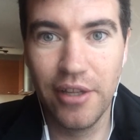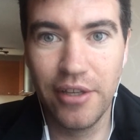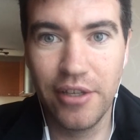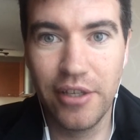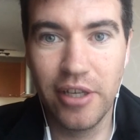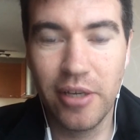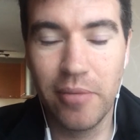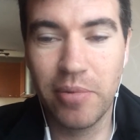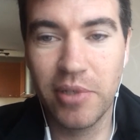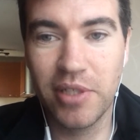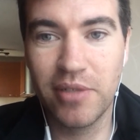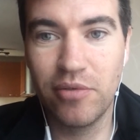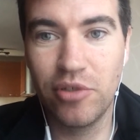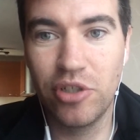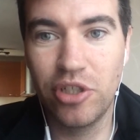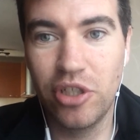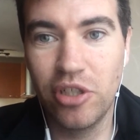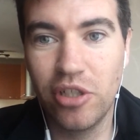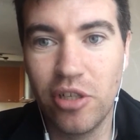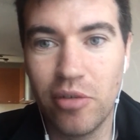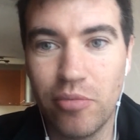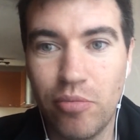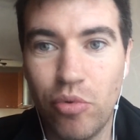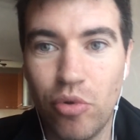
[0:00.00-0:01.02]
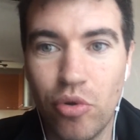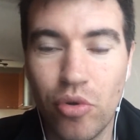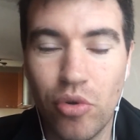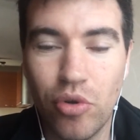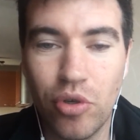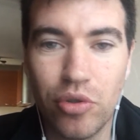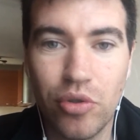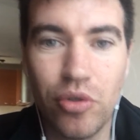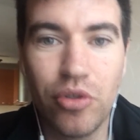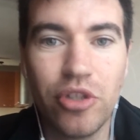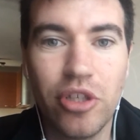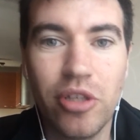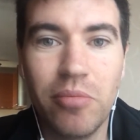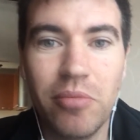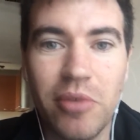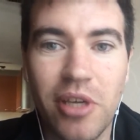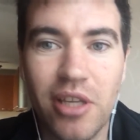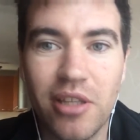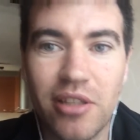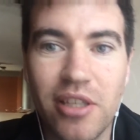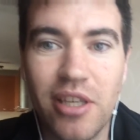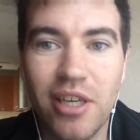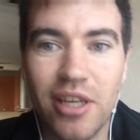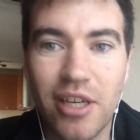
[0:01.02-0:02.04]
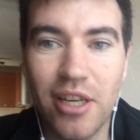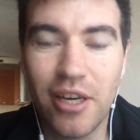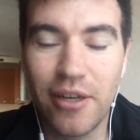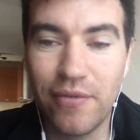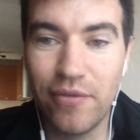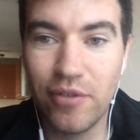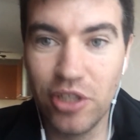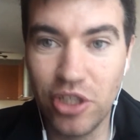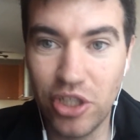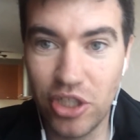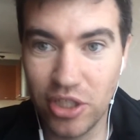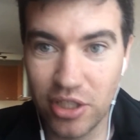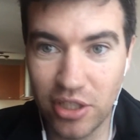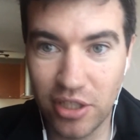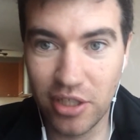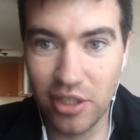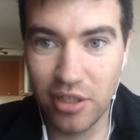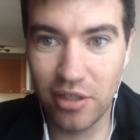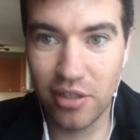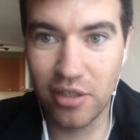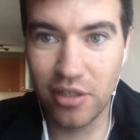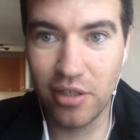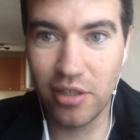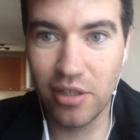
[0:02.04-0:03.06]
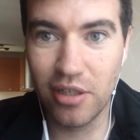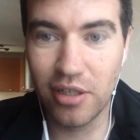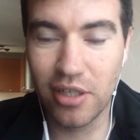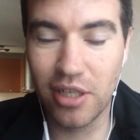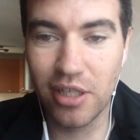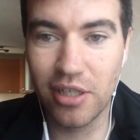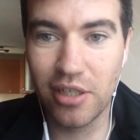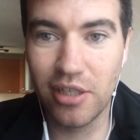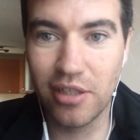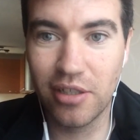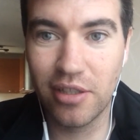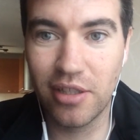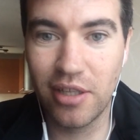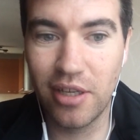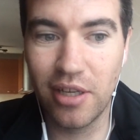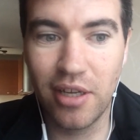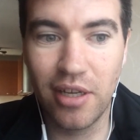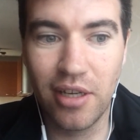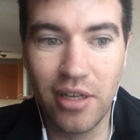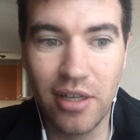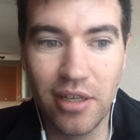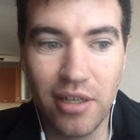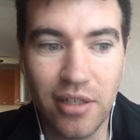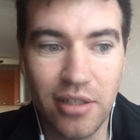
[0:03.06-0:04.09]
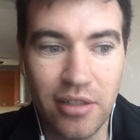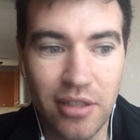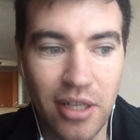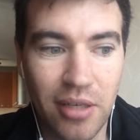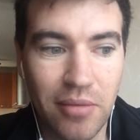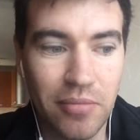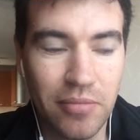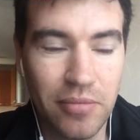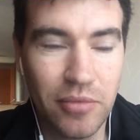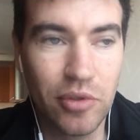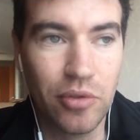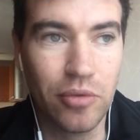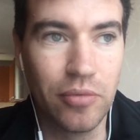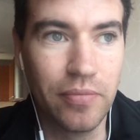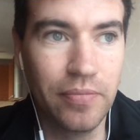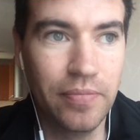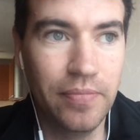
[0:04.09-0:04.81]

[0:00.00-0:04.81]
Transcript: И посвящение Богу, оно не имеет географических э, каких-то там, ну,